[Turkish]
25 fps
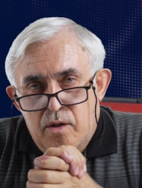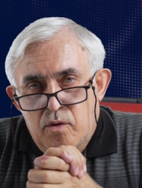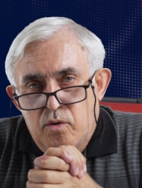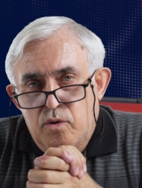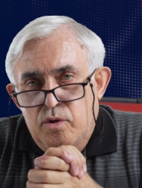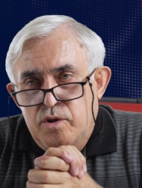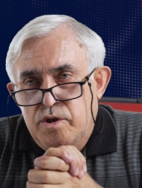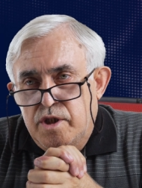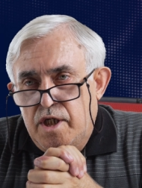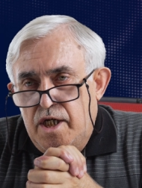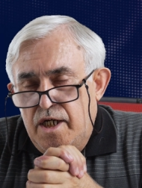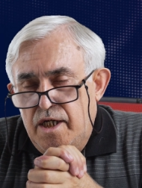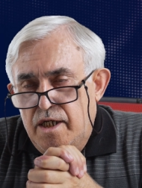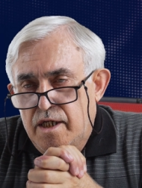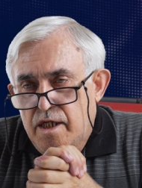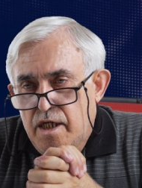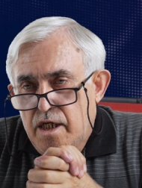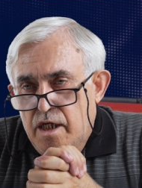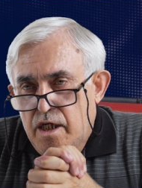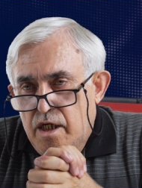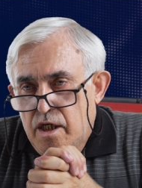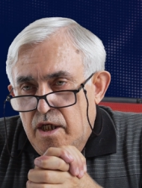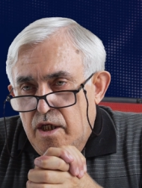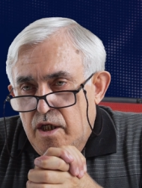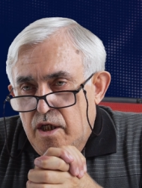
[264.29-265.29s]
O da
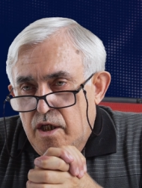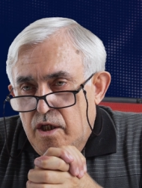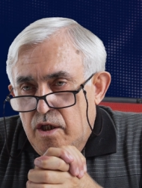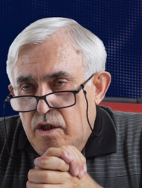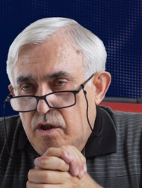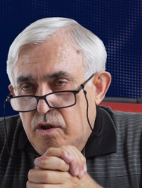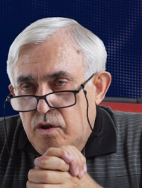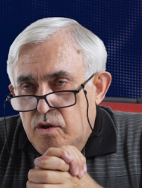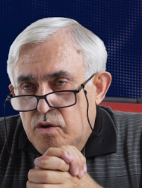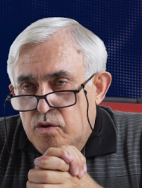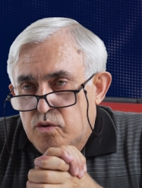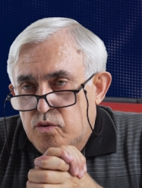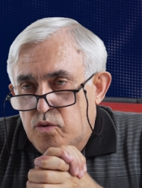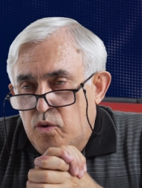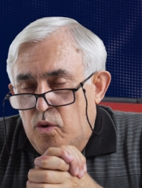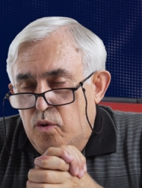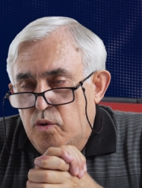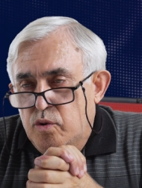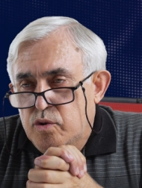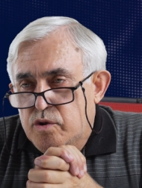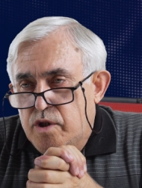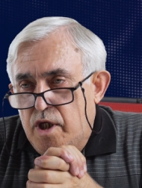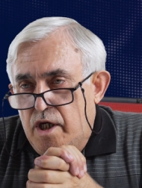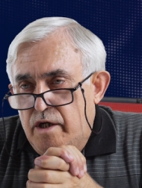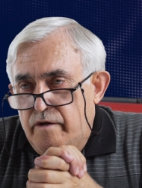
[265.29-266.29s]

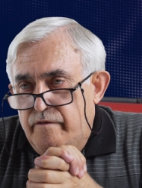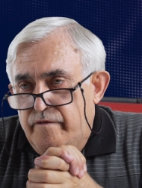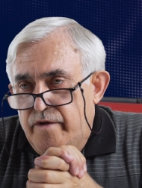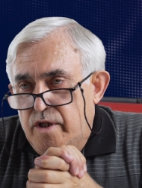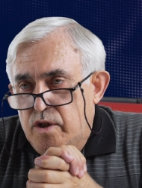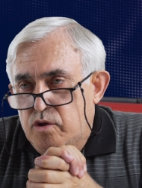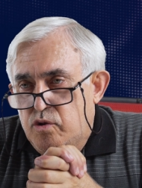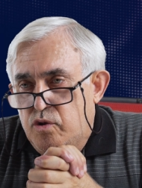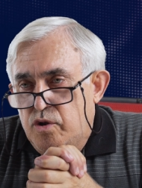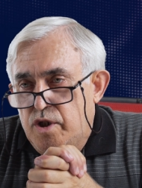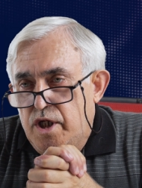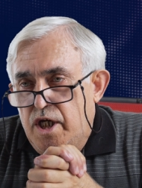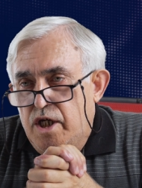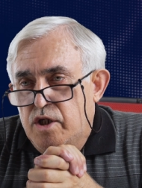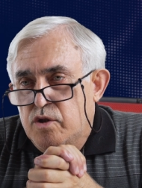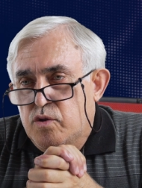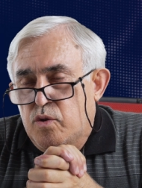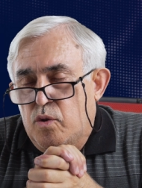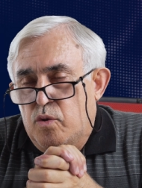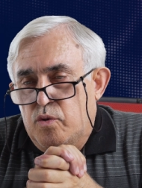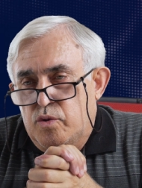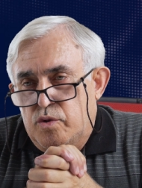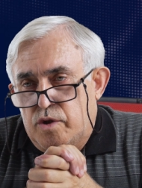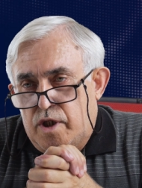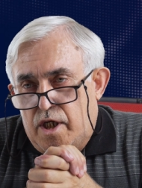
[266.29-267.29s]
doğuda ve
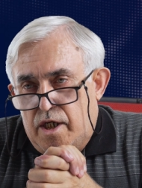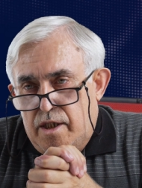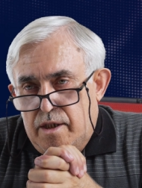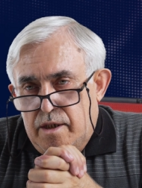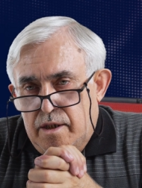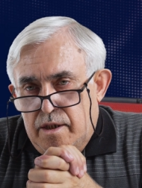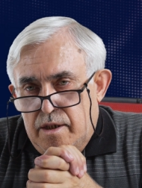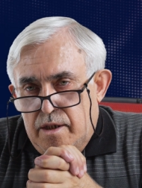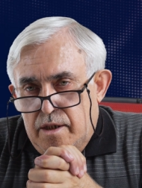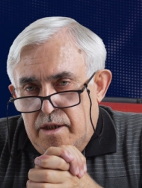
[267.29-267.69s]
güneydoğuda.